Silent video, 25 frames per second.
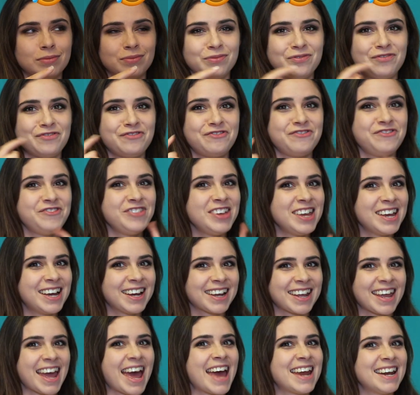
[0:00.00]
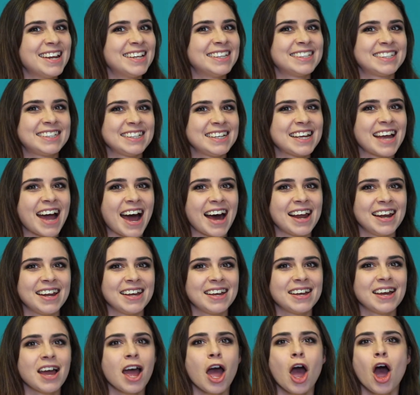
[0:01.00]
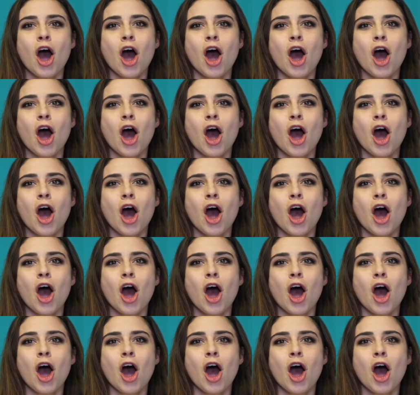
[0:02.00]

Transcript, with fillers: Wir kennen sie alle